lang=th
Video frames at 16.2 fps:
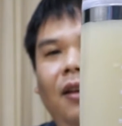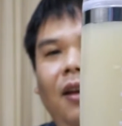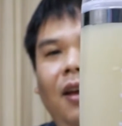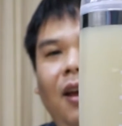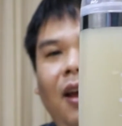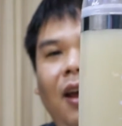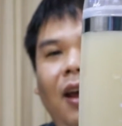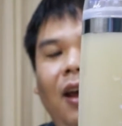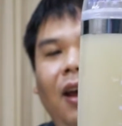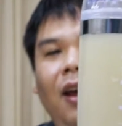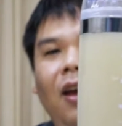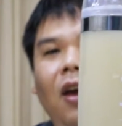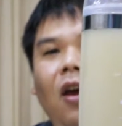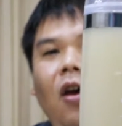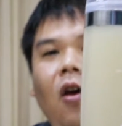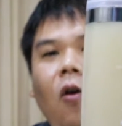นี่
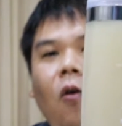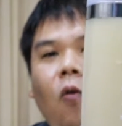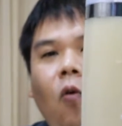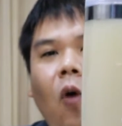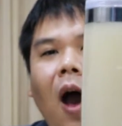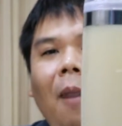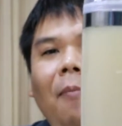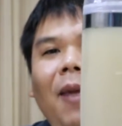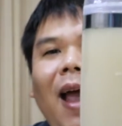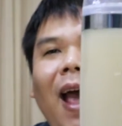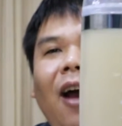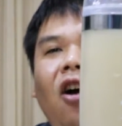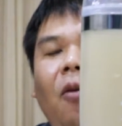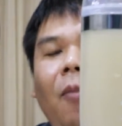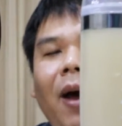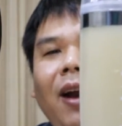ความแรง
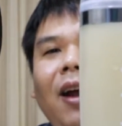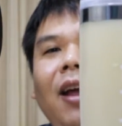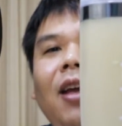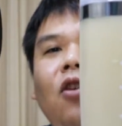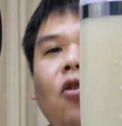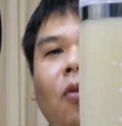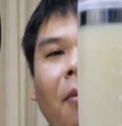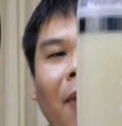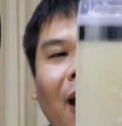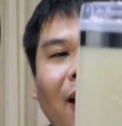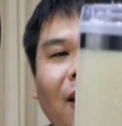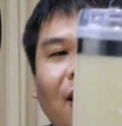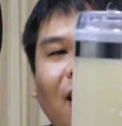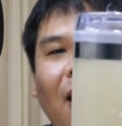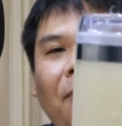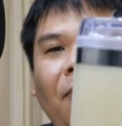ของมันก็อยู่ประมาณ
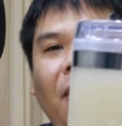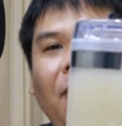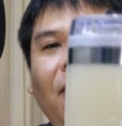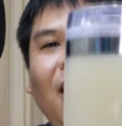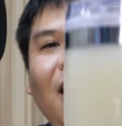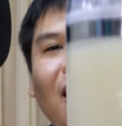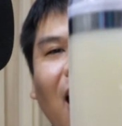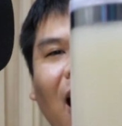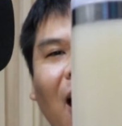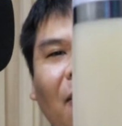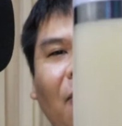นี้ครับ มันไม่แรง